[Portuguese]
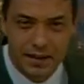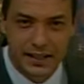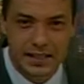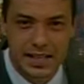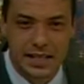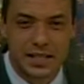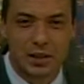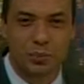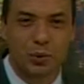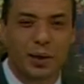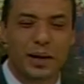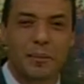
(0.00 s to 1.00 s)
vai, está
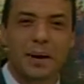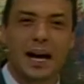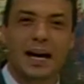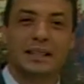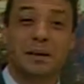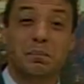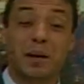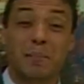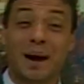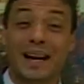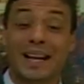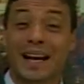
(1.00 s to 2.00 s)
sendo programada
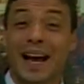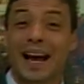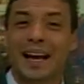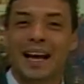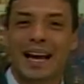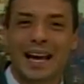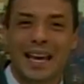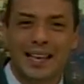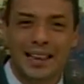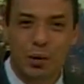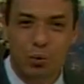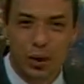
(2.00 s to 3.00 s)
para marcar a
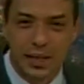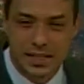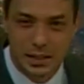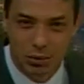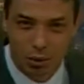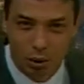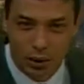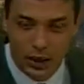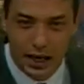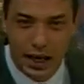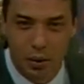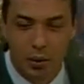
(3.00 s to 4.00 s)
reinauguração do
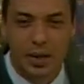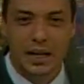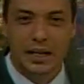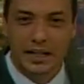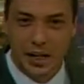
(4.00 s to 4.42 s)
local